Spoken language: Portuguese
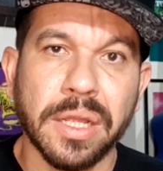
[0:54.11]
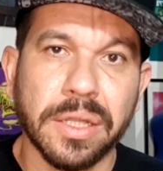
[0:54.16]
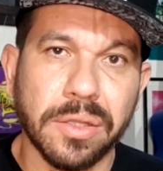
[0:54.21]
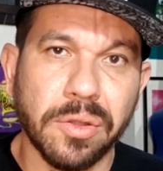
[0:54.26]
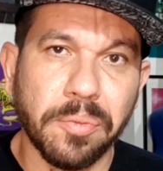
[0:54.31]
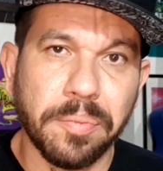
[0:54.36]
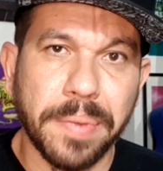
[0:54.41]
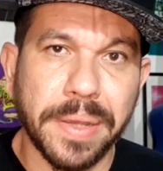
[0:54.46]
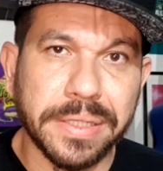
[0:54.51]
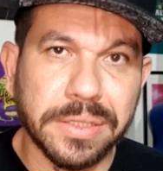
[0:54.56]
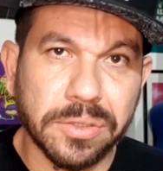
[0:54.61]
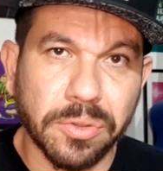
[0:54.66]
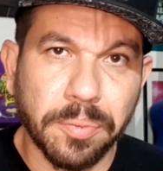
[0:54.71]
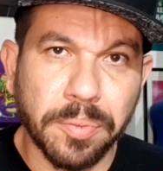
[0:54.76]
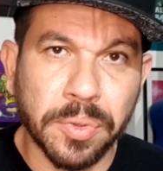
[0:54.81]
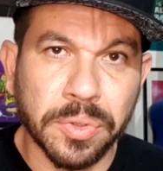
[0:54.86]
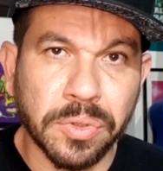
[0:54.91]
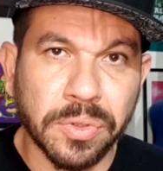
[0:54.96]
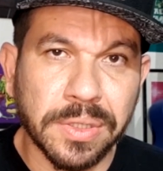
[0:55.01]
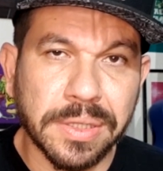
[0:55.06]
Não perde essa
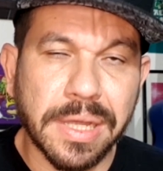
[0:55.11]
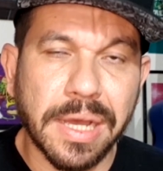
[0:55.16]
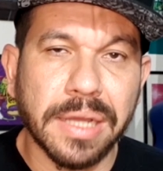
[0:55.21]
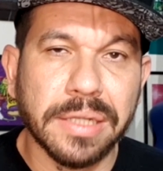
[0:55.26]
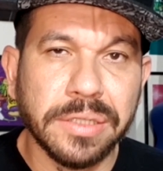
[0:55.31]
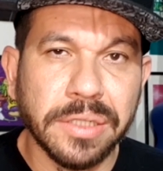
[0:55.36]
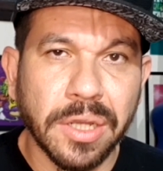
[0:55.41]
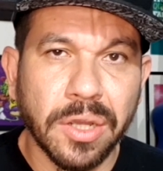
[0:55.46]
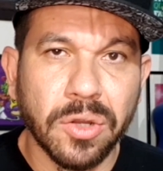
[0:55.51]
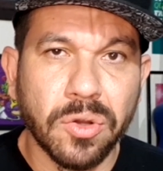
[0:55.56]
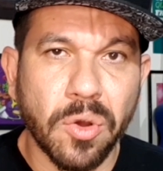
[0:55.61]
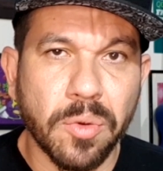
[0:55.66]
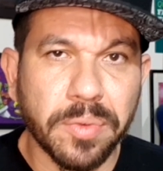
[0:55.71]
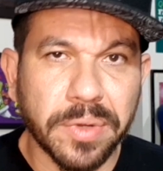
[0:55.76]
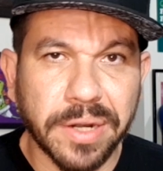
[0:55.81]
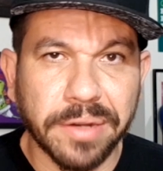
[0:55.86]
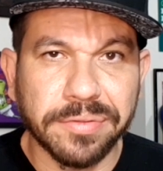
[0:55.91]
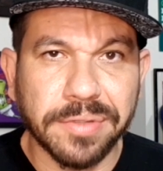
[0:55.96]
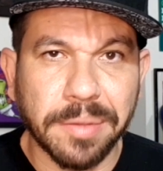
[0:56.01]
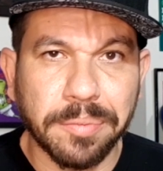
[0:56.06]
oportunidade, como
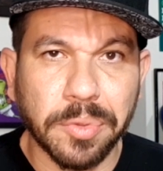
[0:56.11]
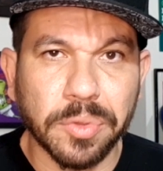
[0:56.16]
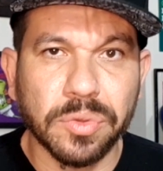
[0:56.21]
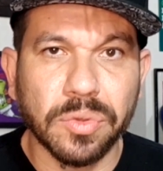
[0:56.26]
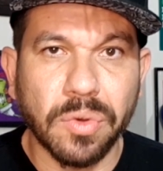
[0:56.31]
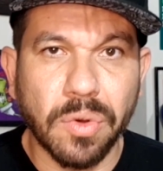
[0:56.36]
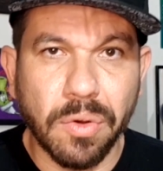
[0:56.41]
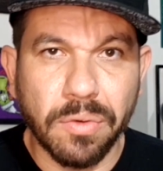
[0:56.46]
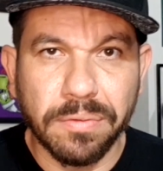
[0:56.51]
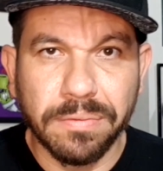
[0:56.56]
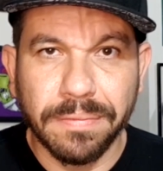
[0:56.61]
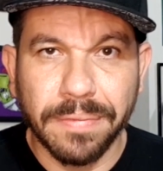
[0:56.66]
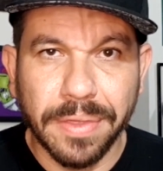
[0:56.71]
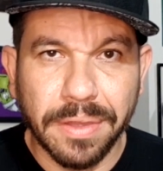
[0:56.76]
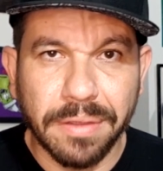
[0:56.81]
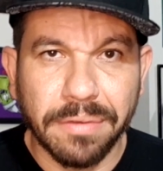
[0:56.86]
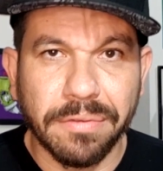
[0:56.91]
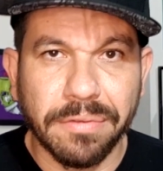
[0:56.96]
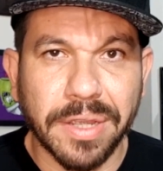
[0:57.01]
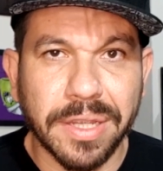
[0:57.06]
grafitar.com
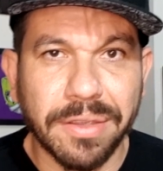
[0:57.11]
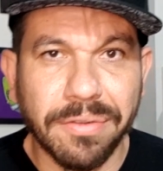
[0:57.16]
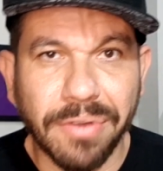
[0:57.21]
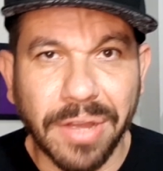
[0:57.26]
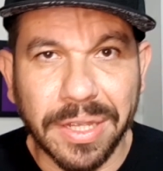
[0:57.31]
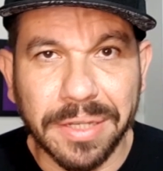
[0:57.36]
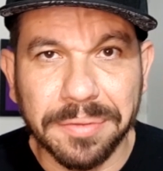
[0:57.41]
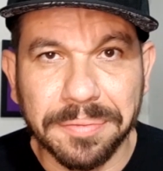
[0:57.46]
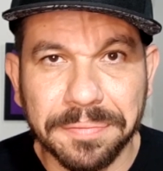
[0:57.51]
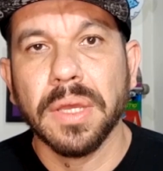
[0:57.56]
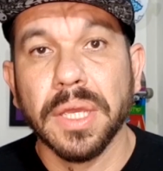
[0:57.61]
vai que vai.